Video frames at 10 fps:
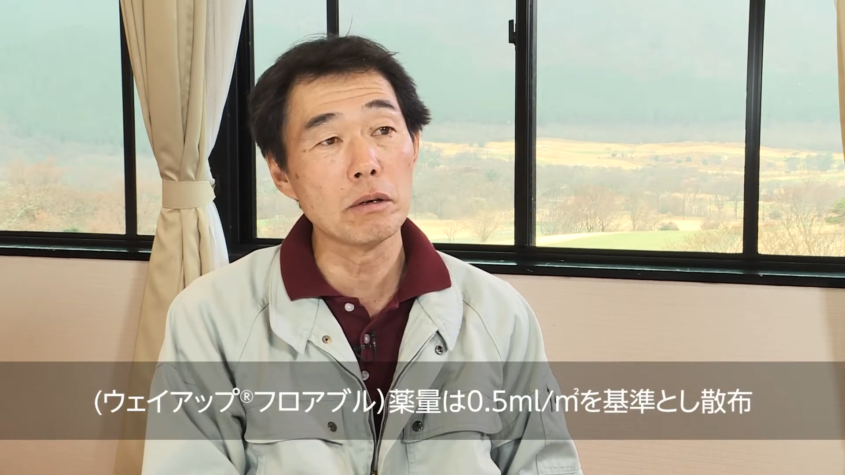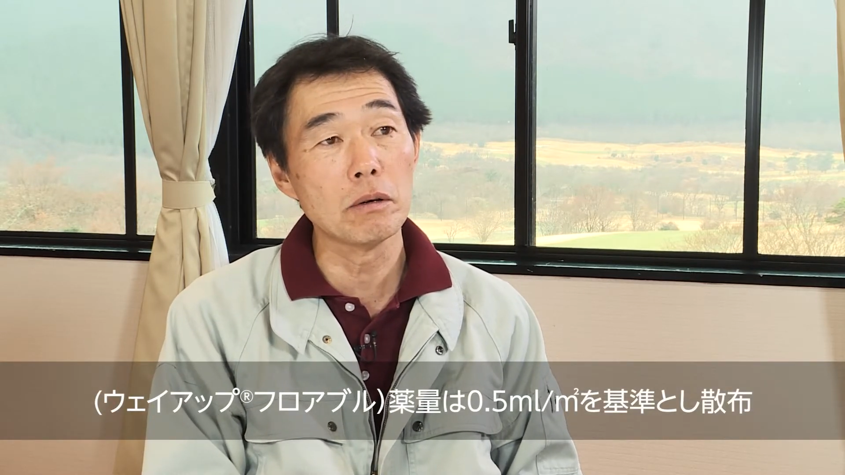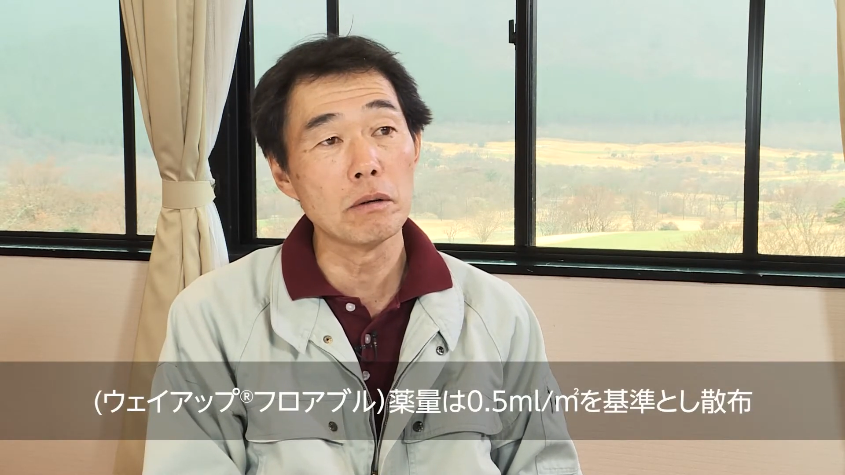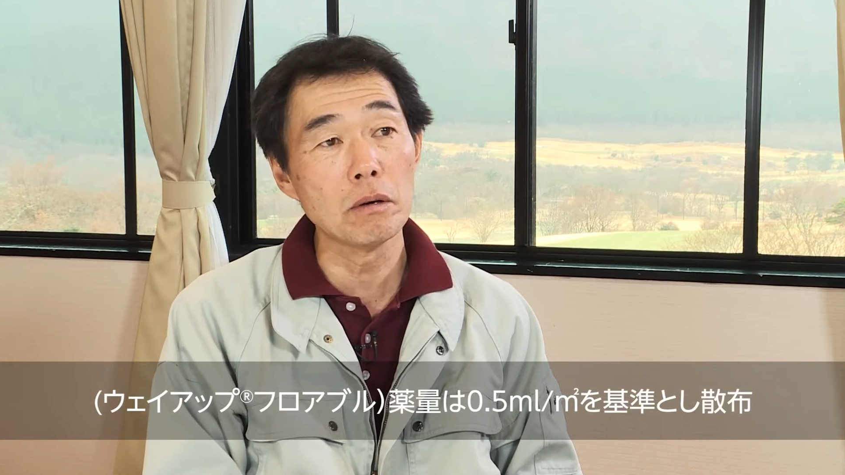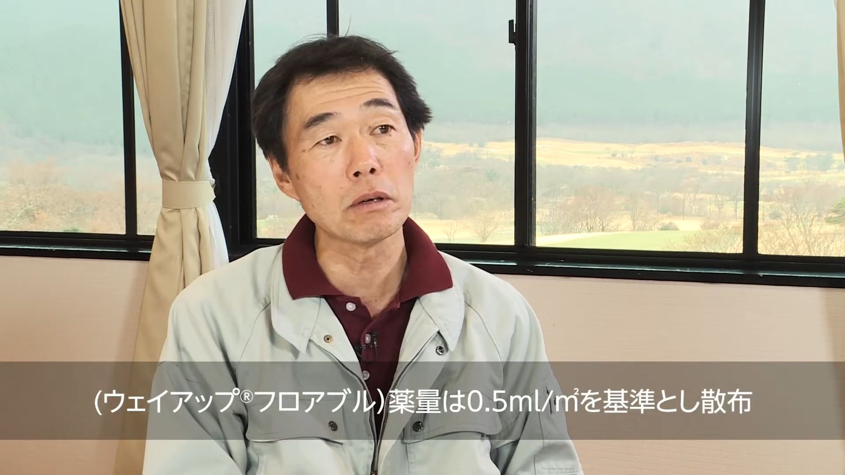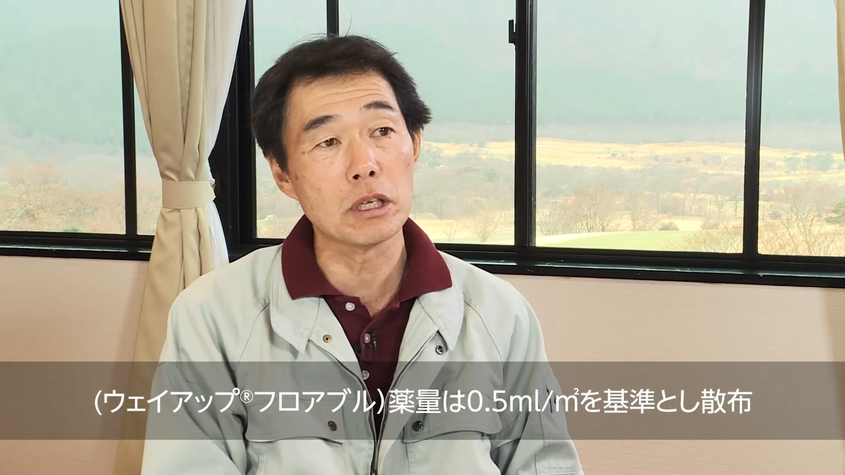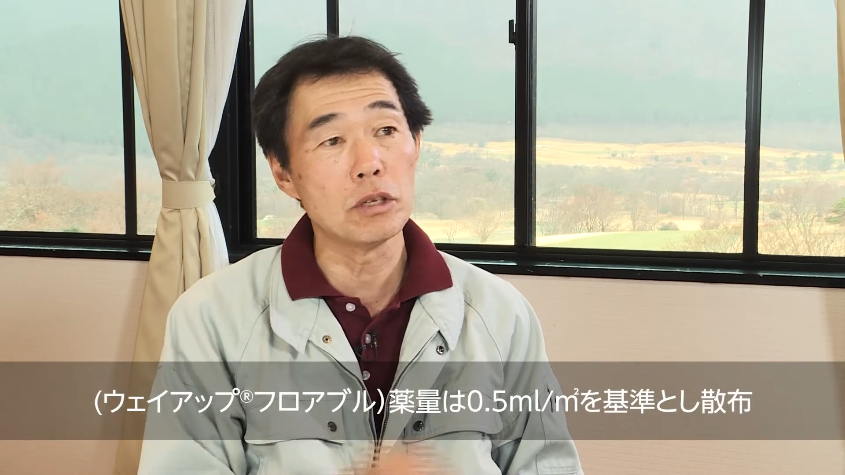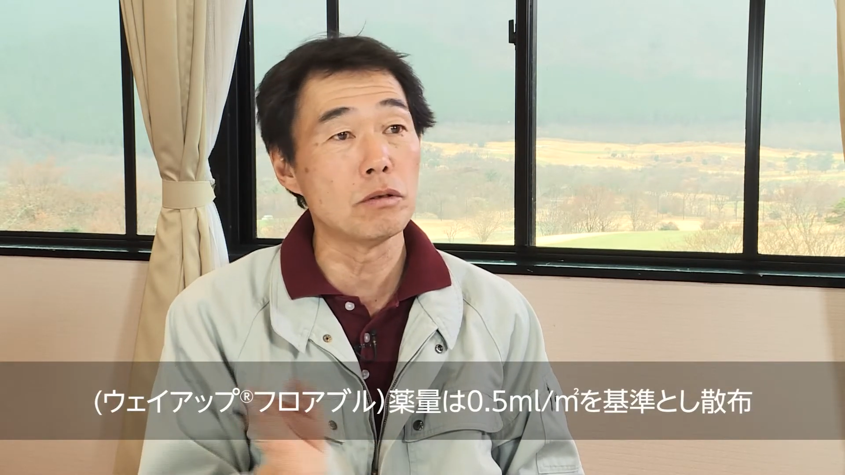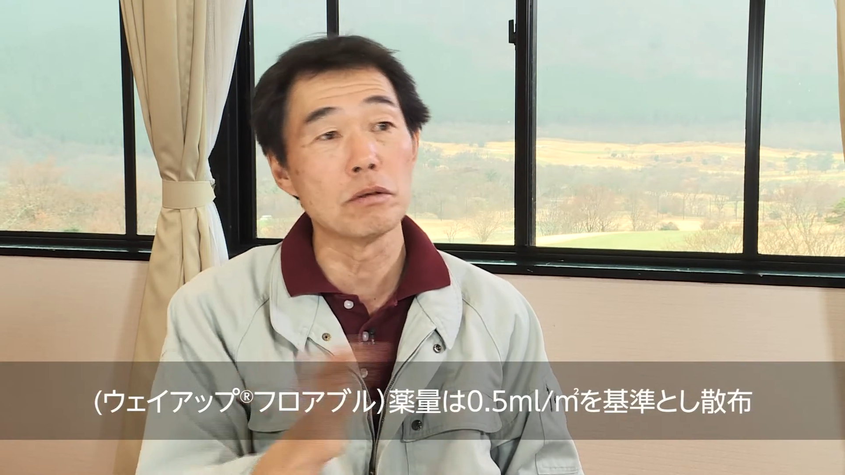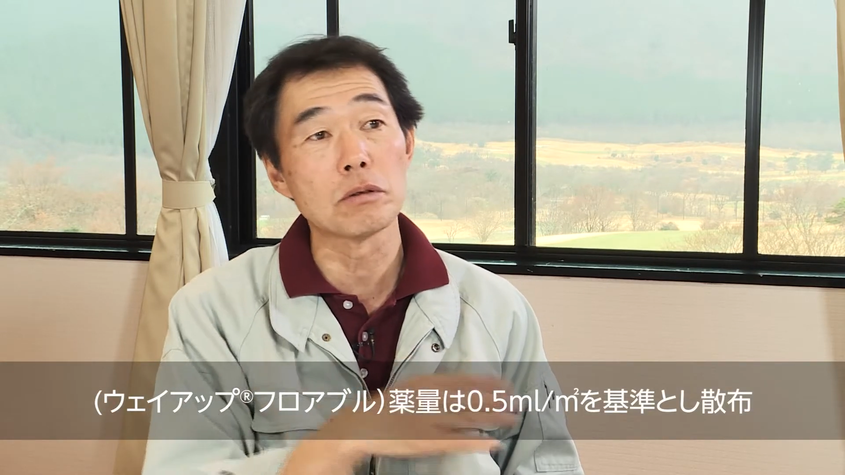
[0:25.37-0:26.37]
量を
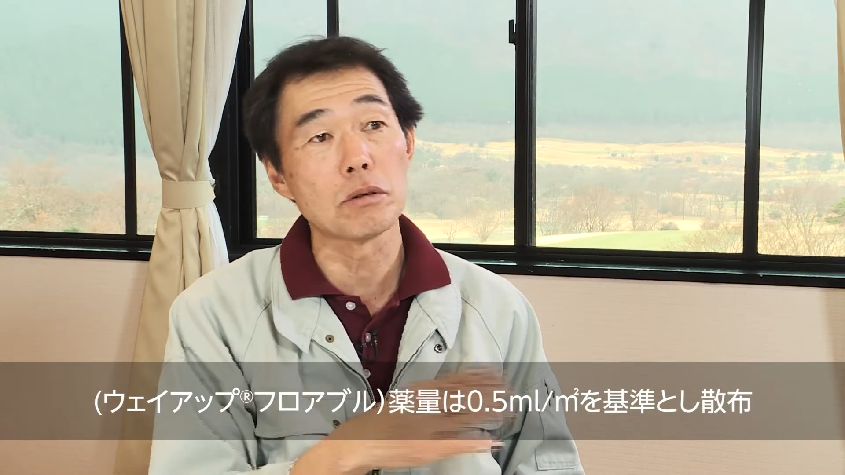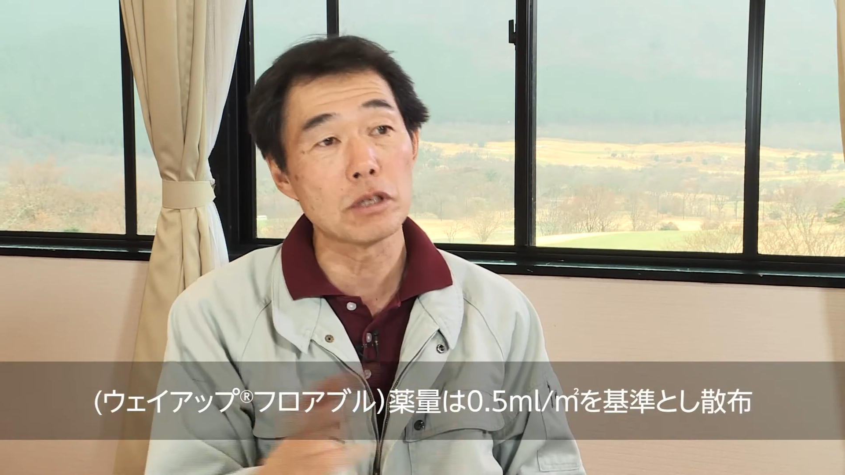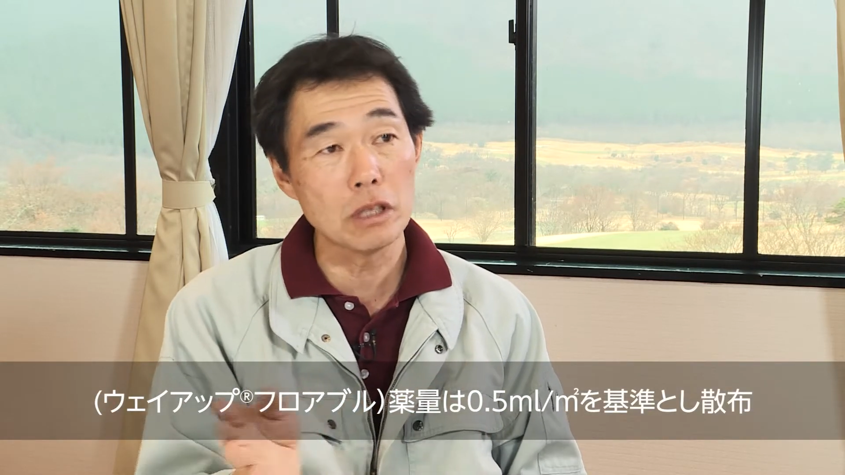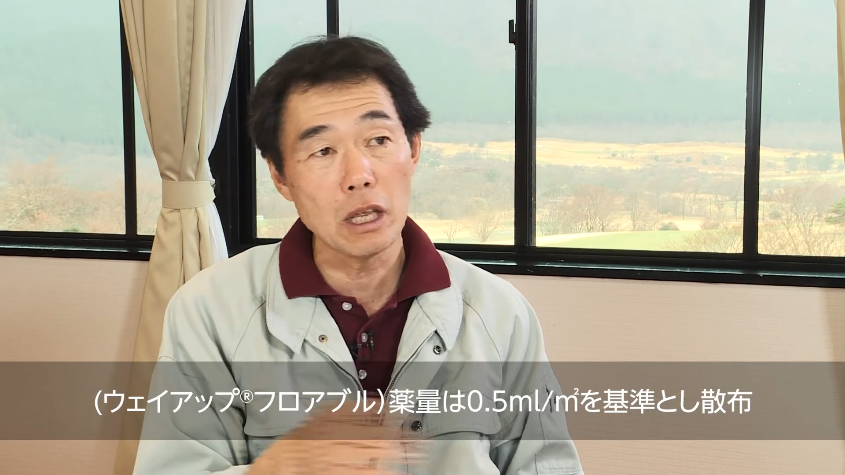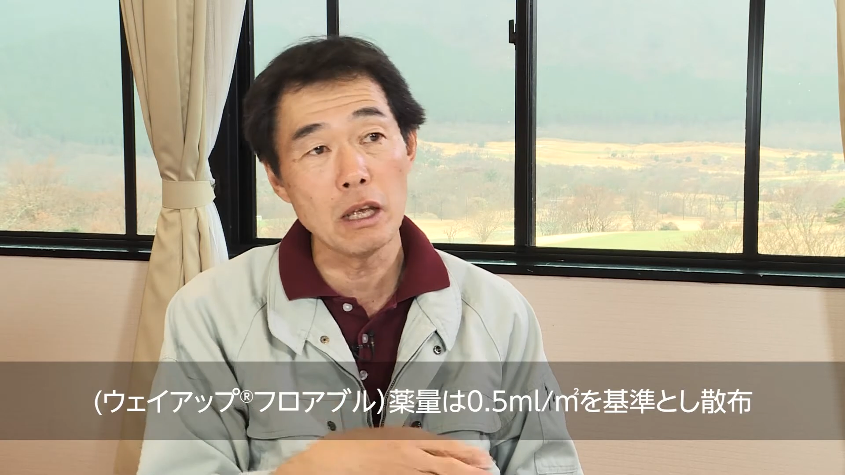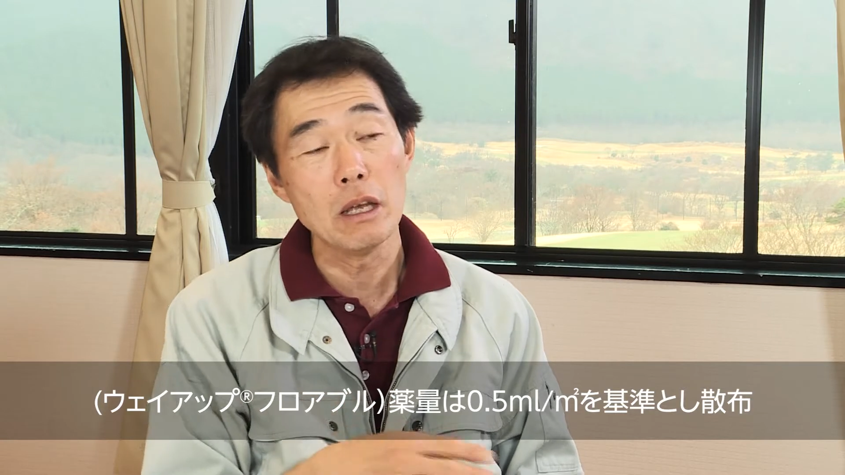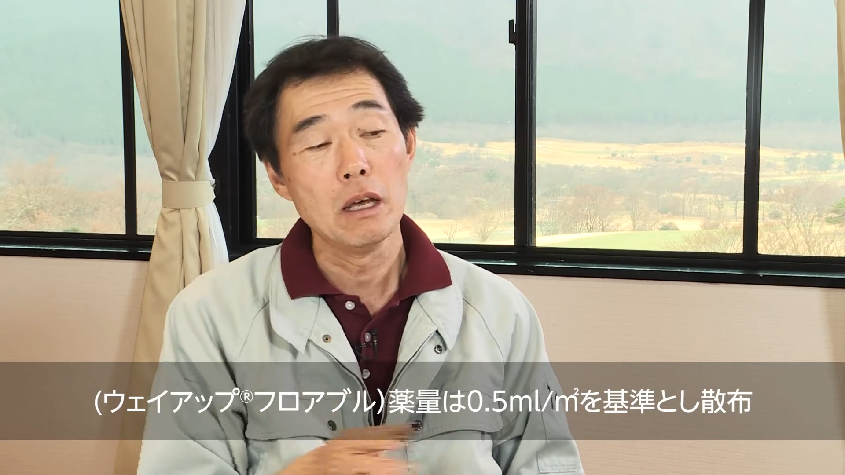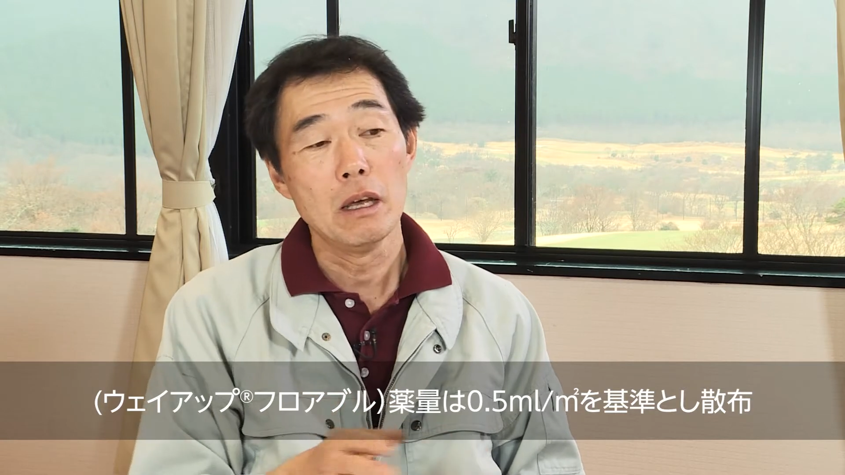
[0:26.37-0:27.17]
基準として、